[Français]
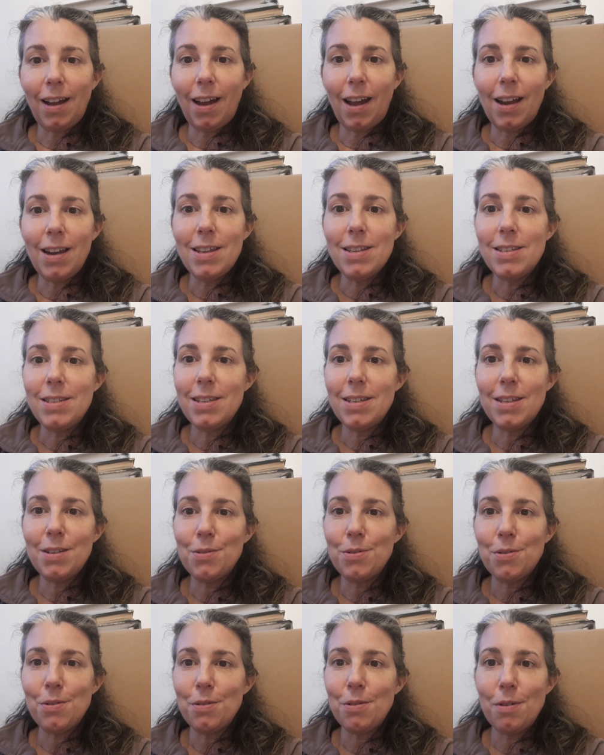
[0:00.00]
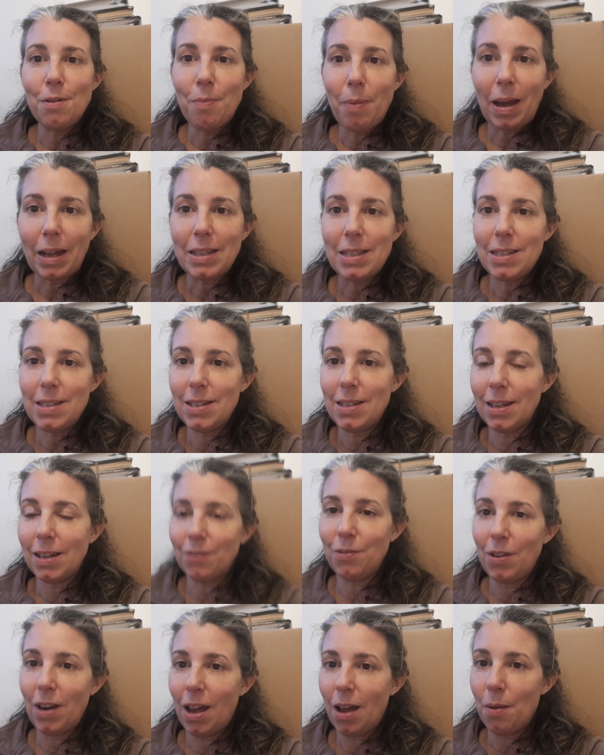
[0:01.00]
laisser euh, partir,
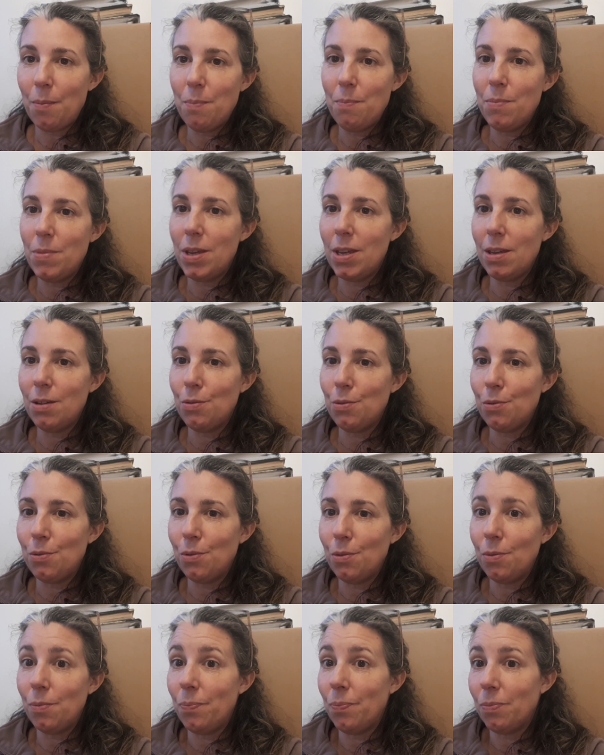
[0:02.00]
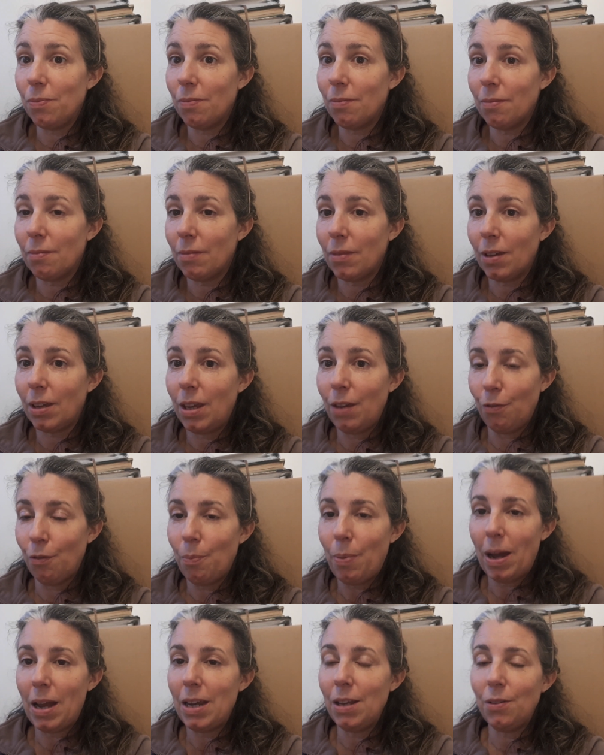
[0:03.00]
voilà, mais euh, qui vont
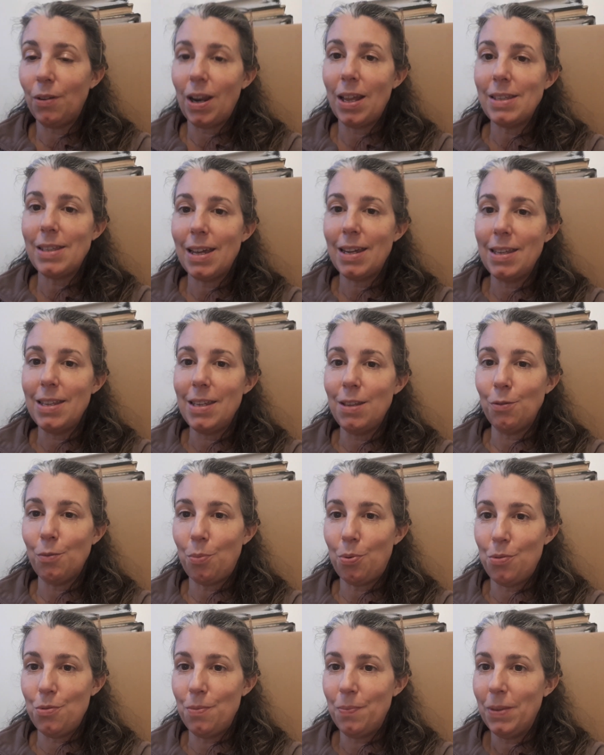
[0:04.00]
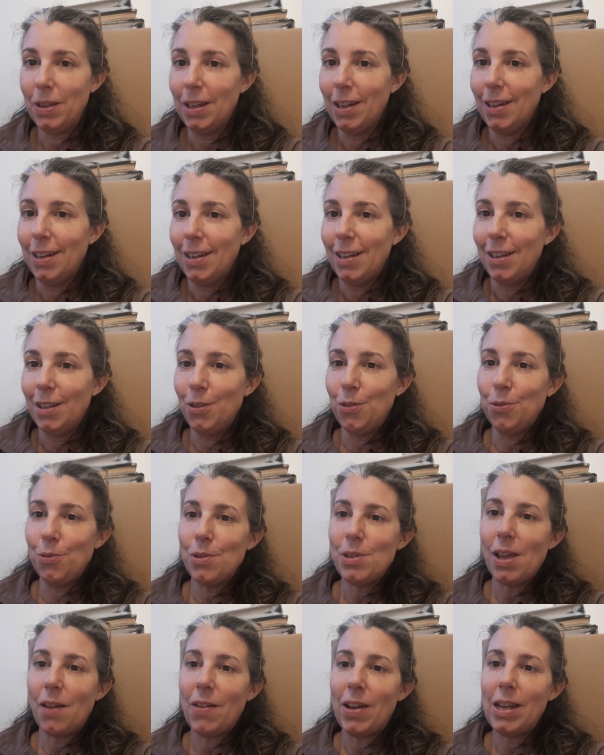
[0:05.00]
pas aller dans la tiny non plus. Donc
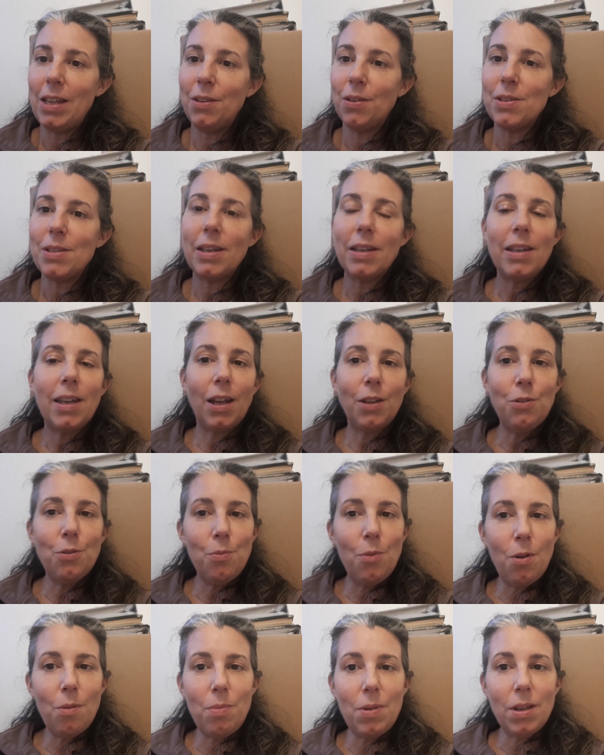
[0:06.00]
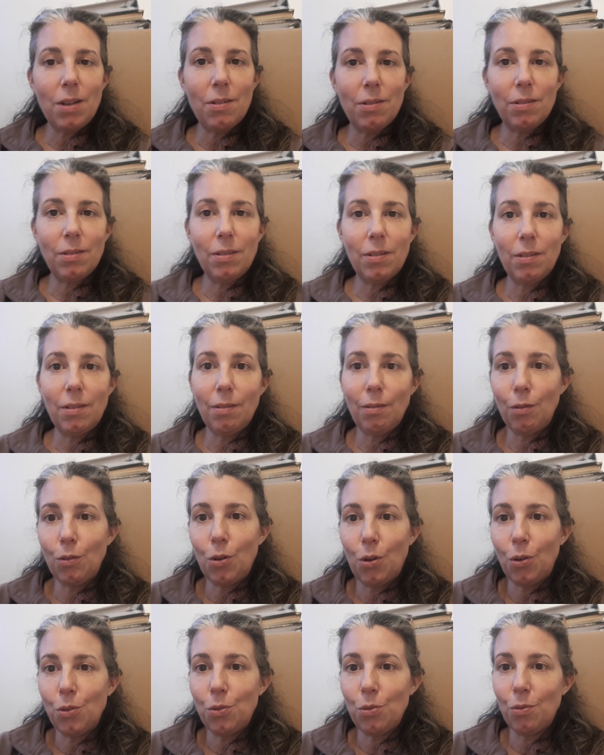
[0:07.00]
ça va aller dans un garde-meuble et quand,
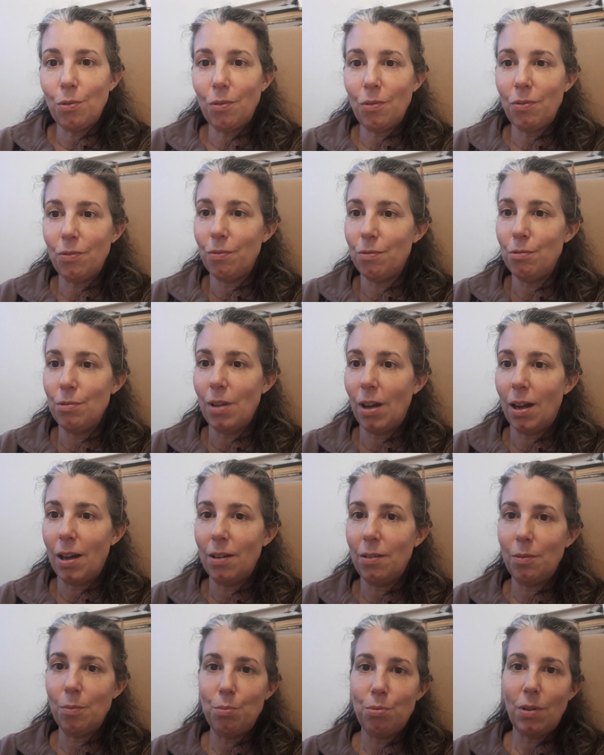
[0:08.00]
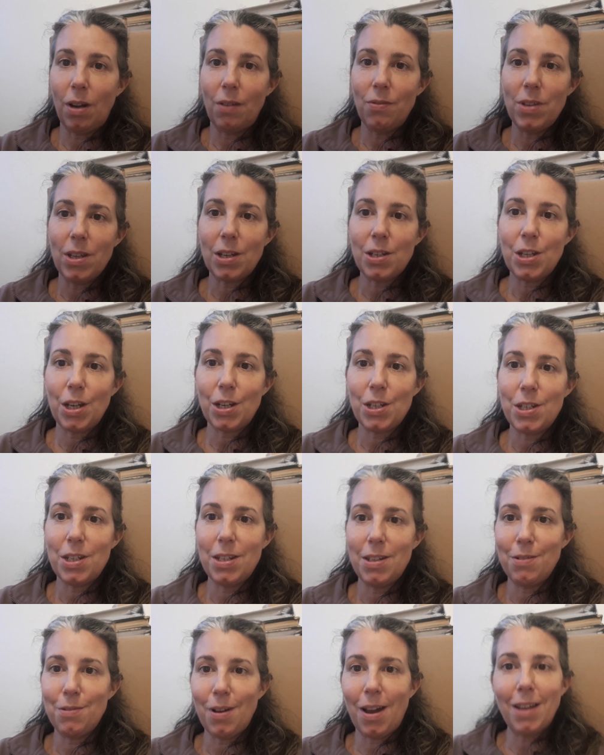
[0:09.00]
quand on voudra, on pourra venir
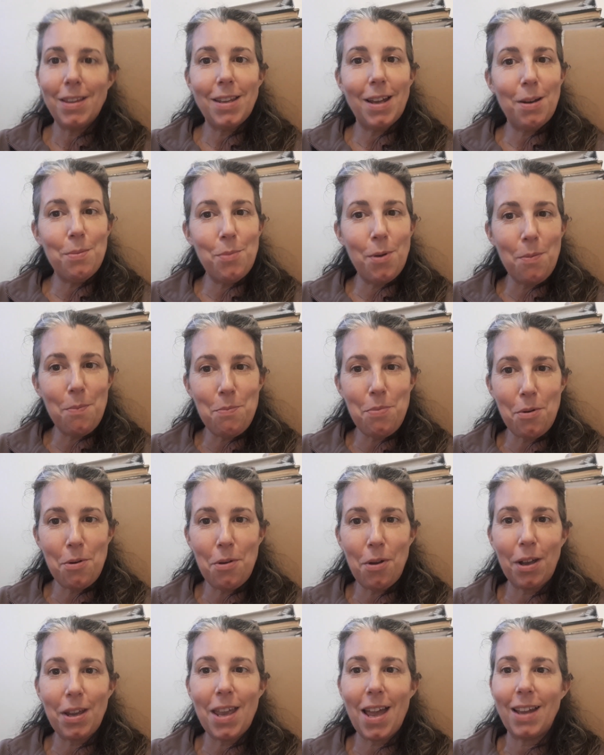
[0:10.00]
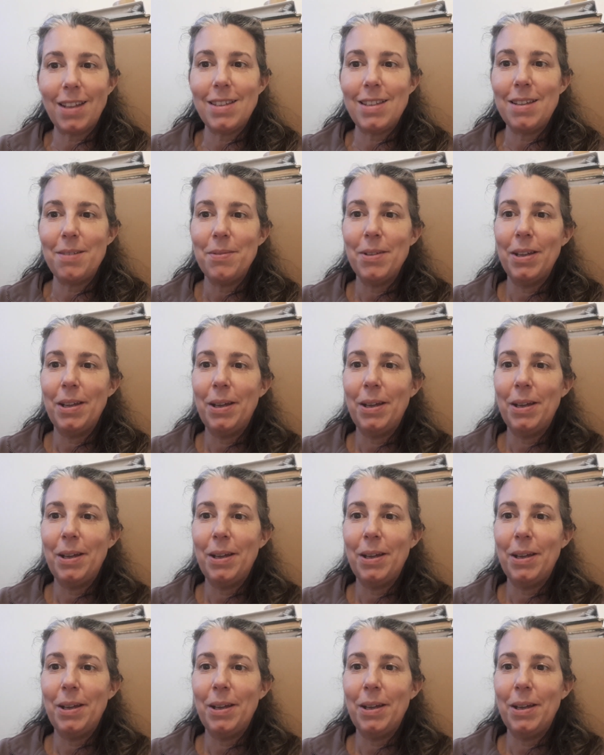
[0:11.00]
chercher un album pour le regarder.